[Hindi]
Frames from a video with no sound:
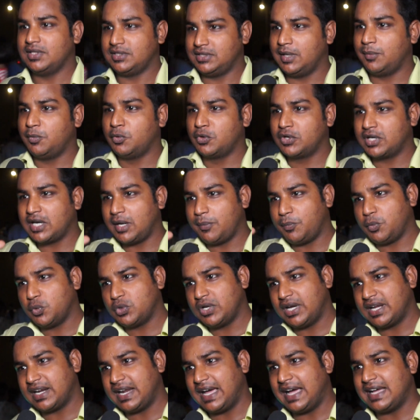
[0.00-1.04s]
जब उनका
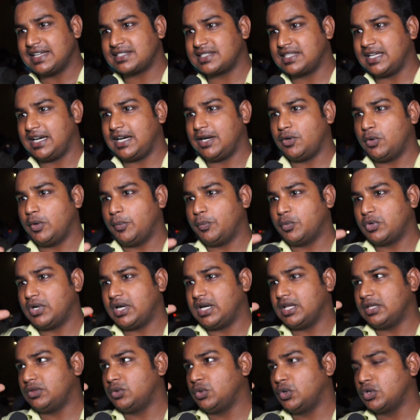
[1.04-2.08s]
पूरा राज था वो
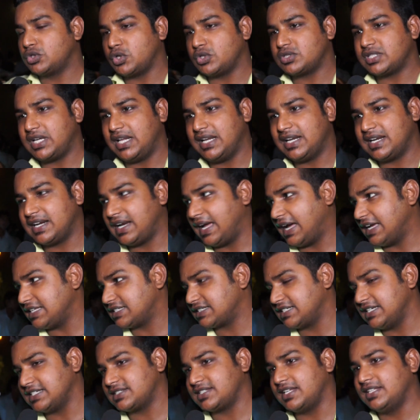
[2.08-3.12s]
पूरा 200 साल राज
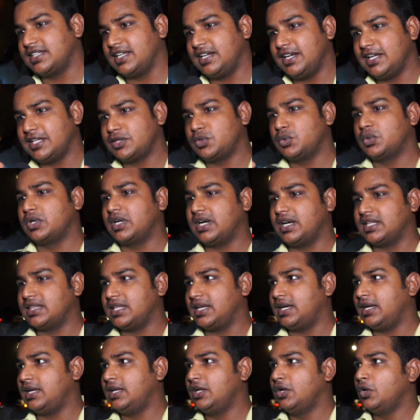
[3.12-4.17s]
के संतलत उनका
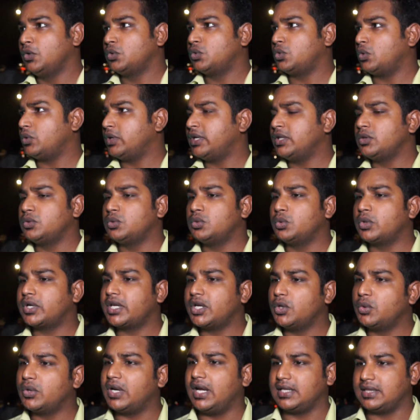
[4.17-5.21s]
था तो हिंदू
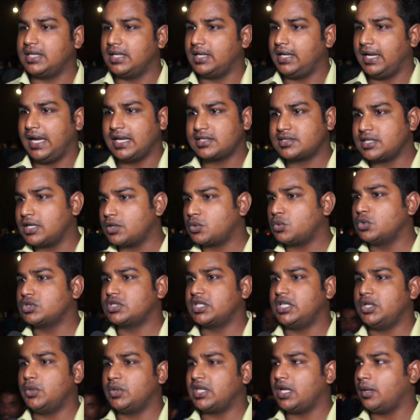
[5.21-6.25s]
क्यों रहता है ऐसा कुछ
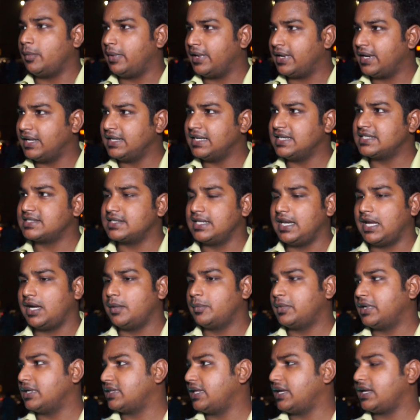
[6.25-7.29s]
नहीं होता हमारा ये
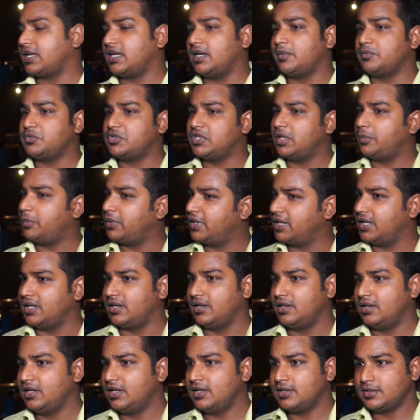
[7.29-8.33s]
इस्लाम कहता है कि हम जबरन
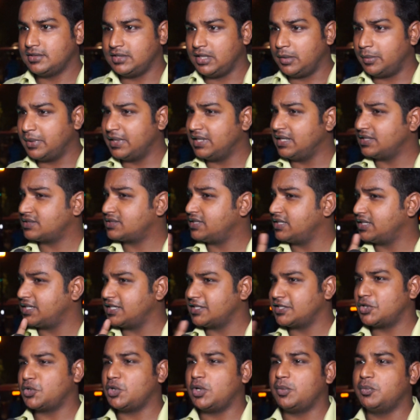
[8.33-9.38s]
ज़बरदस्ती
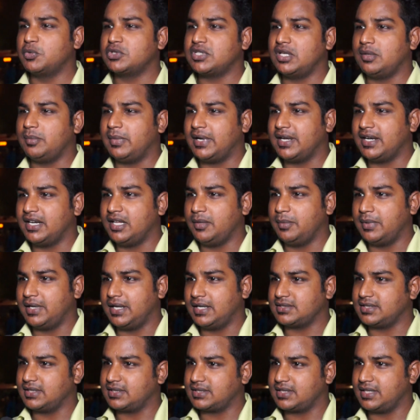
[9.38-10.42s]
किसी को हम मुसलमान नहीं
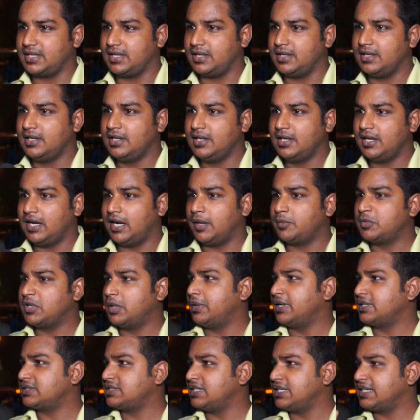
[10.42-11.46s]
बना सकते हम
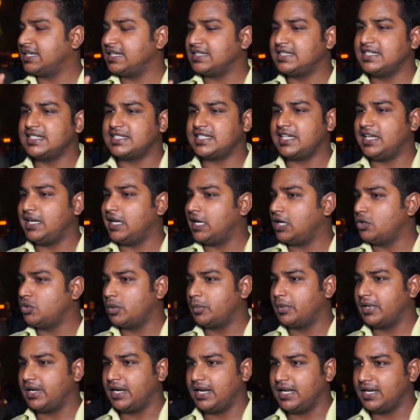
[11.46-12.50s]
ज़बरदस्ती किसी से अल्लाह
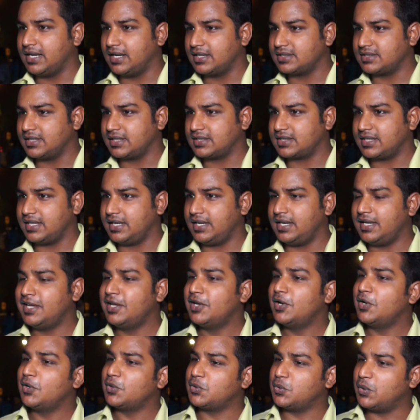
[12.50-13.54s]
अकबर नहीं कर सकते
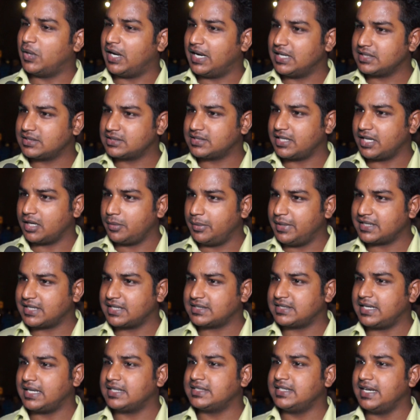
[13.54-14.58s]
जो आज तरवेज़
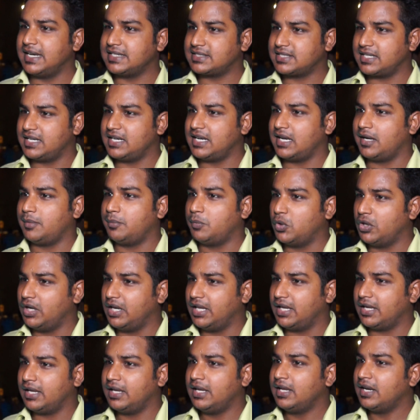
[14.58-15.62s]
के साथ जय श्री राम
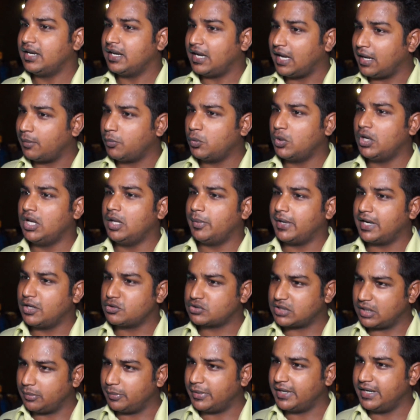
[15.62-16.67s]
बोलने ना बोलने पर
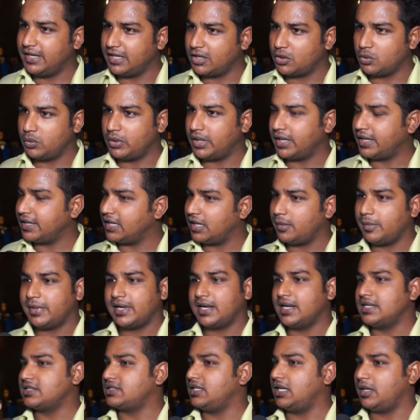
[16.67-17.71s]
उसका मर्डर हुआ है ये
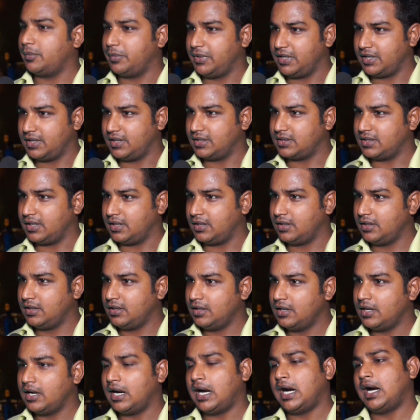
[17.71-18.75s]
हमारा इस्लाम नहीं कहता है
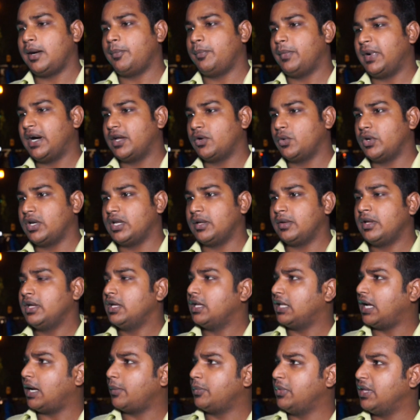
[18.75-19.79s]
आप मानो नहीं
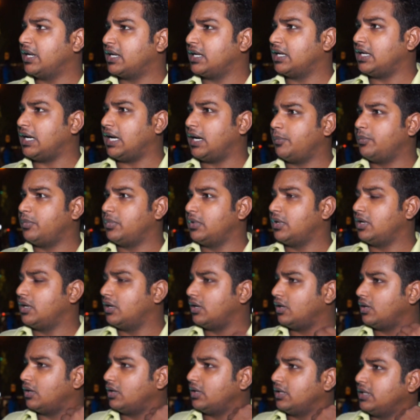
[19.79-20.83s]
आप देखिए आप
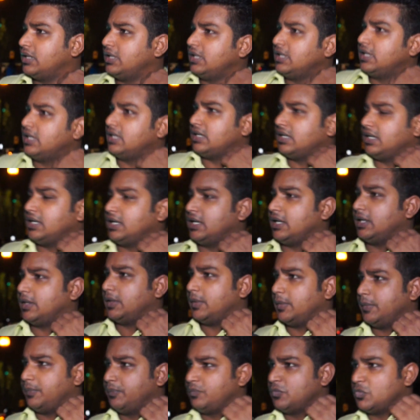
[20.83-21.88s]

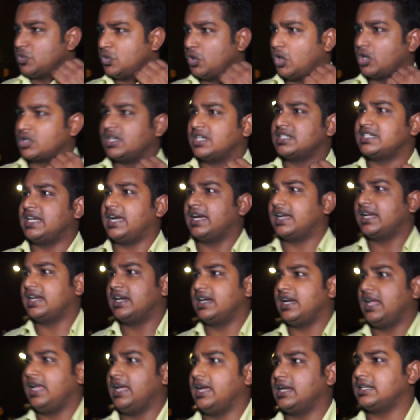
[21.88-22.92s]
ये डॉक्टर जाकिर
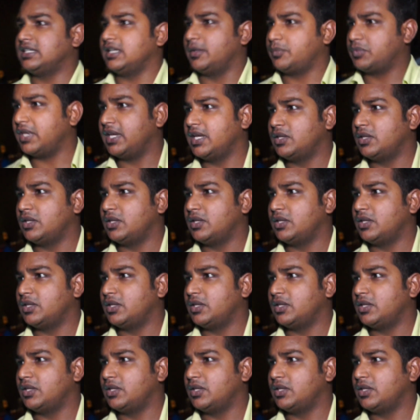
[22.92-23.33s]
नायक जब थे